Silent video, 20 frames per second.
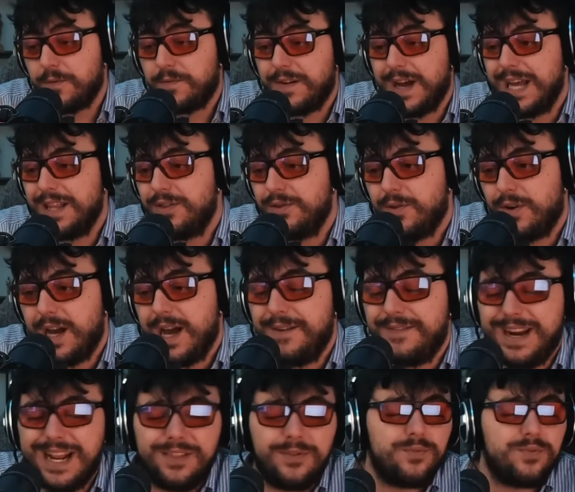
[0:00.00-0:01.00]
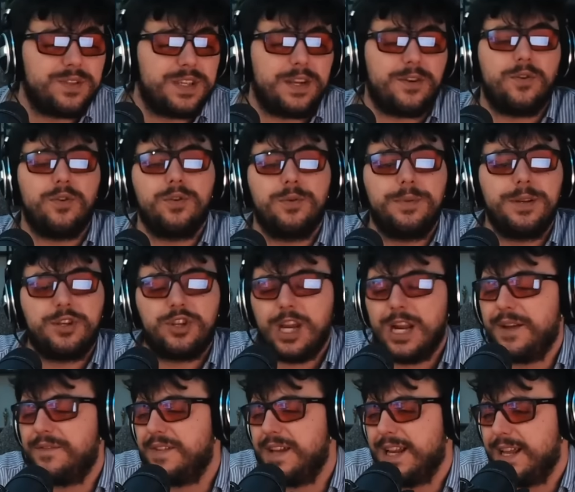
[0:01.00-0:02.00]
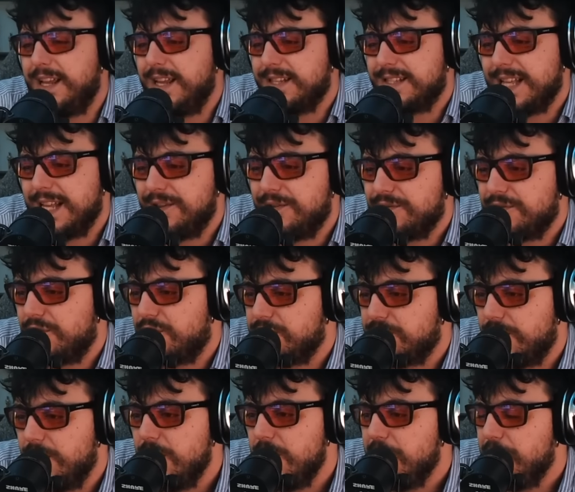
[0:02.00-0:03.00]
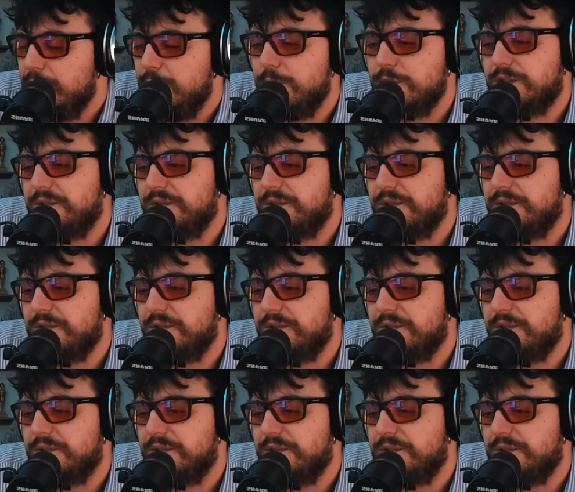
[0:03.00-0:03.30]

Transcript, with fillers: lo fanno, avranno un secondo, cioè alla fine gli stanno solo, lo